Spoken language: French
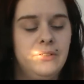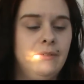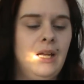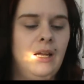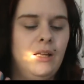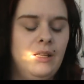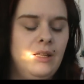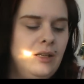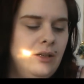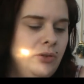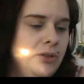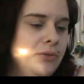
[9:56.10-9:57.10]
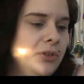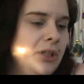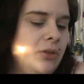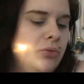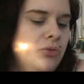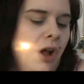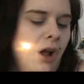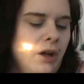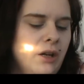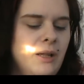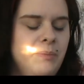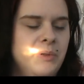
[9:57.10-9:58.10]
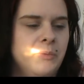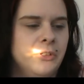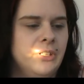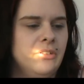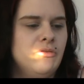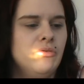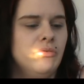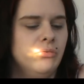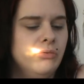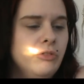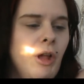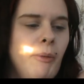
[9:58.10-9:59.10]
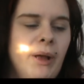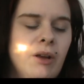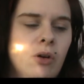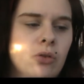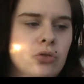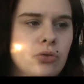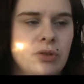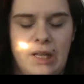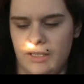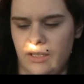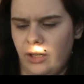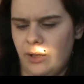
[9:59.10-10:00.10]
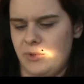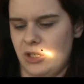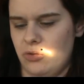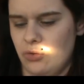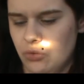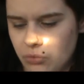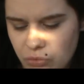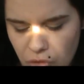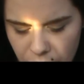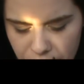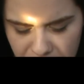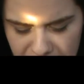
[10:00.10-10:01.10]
Voilà. Au niveau des couleurs et de la pigmentation, il n'y a pas grand chose à dire. Il y en a peut-être une ou deux où il faut